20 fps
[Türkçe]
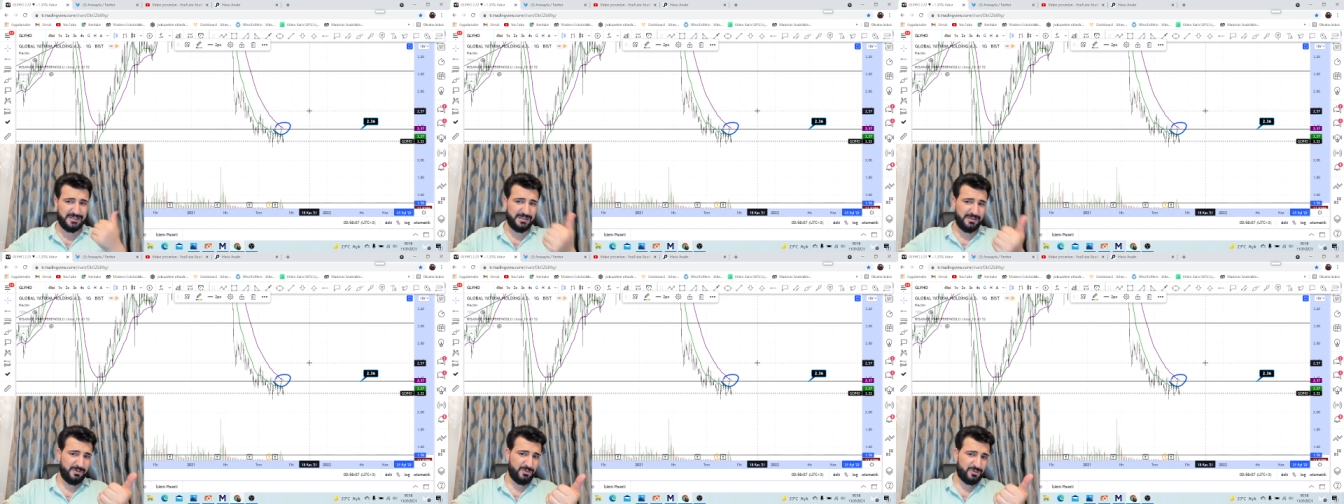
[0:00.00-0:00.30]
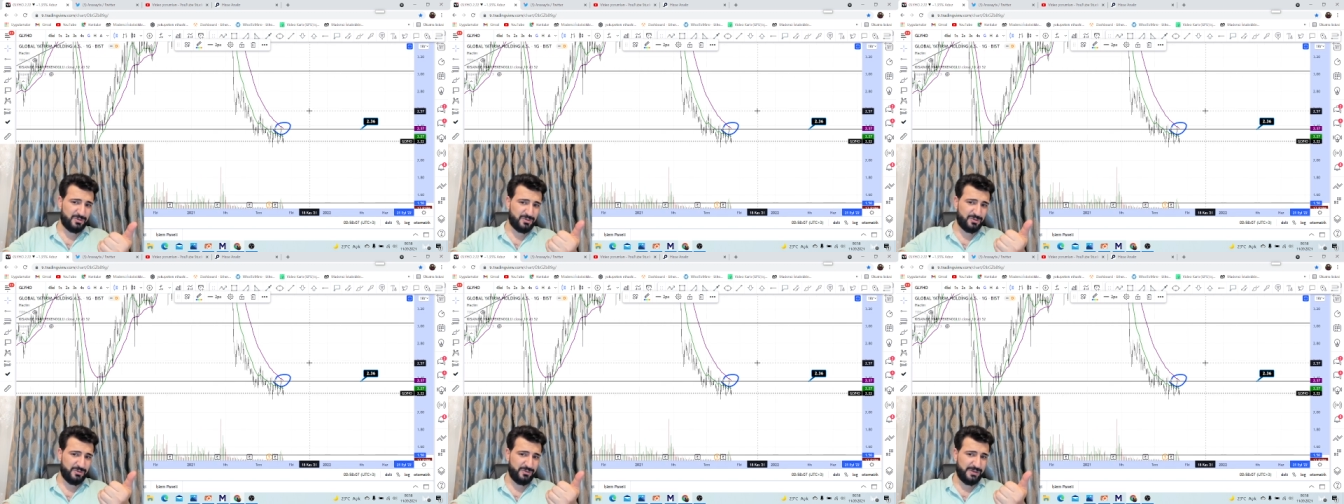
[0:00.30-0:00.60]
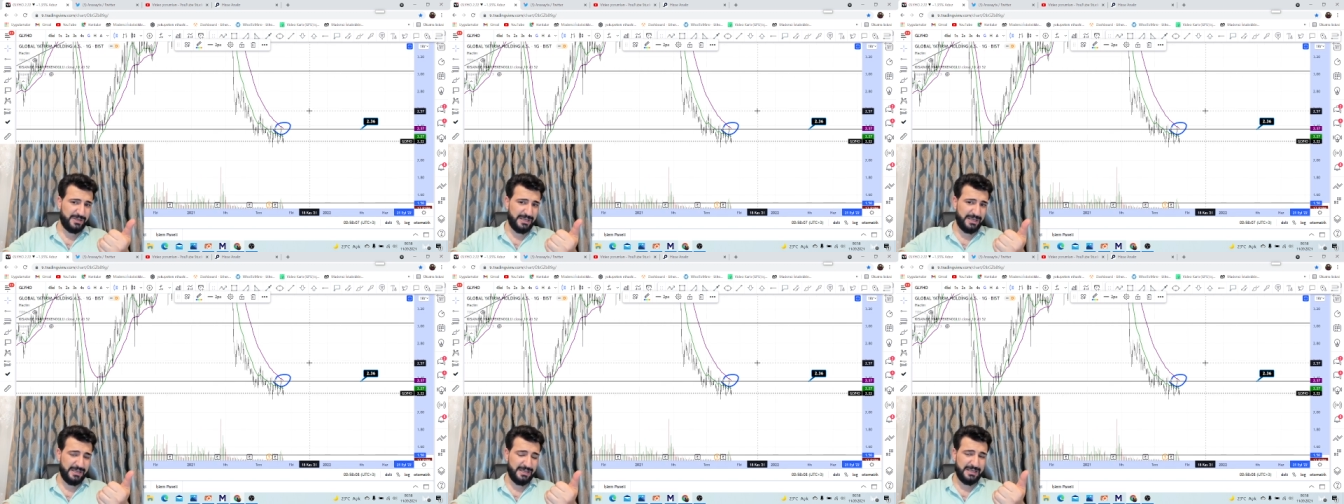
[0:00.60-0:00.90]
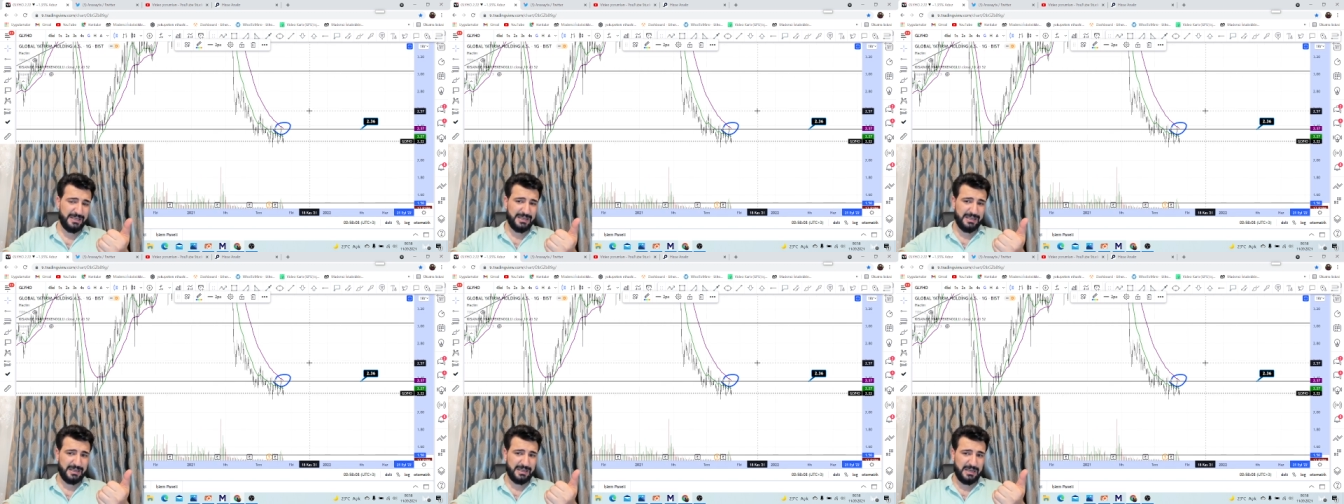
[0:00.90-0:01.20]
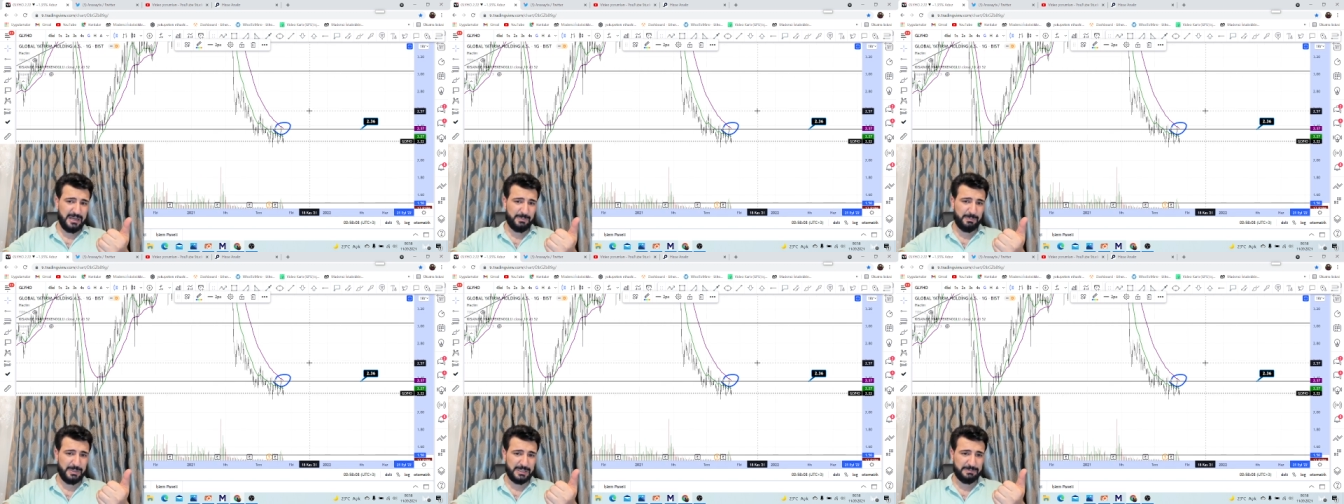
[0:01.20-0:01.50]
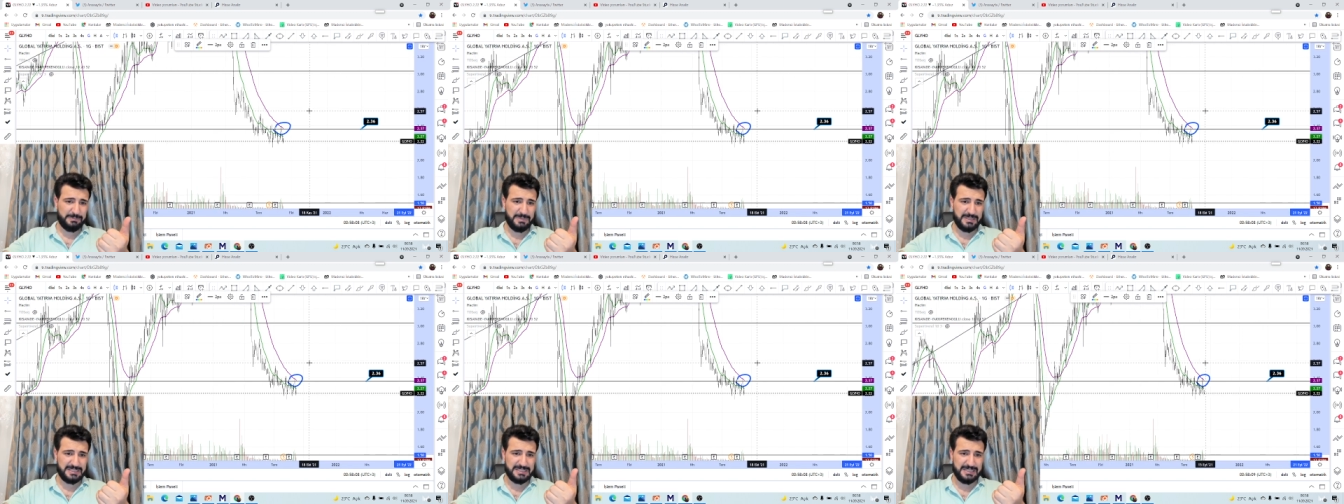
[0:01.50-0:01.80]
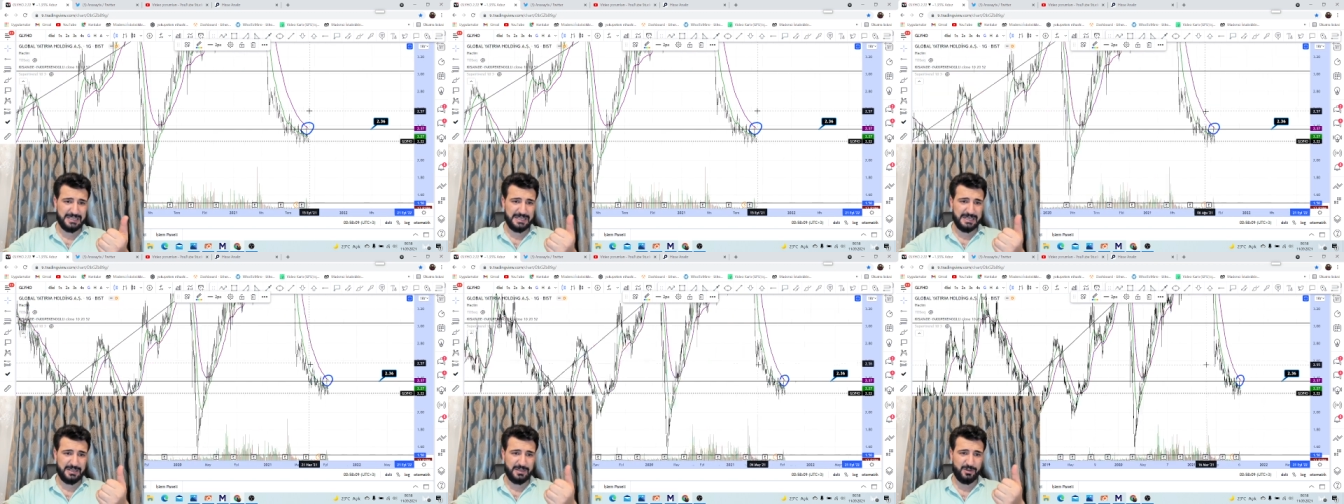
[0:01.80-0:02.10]
Üstünde kapatması
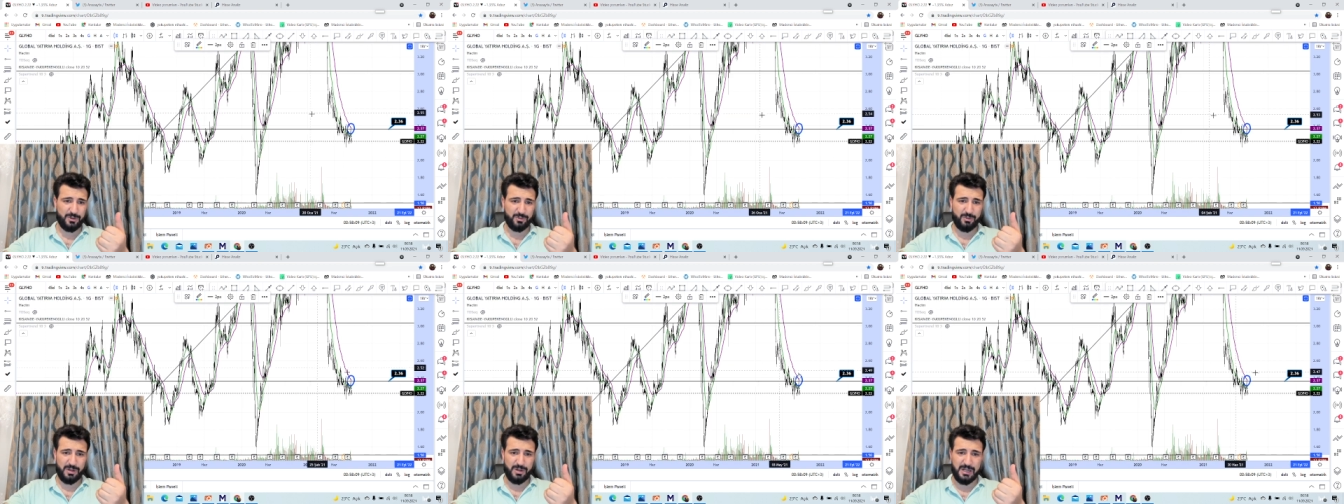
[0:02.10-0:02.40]
gerekiyordu.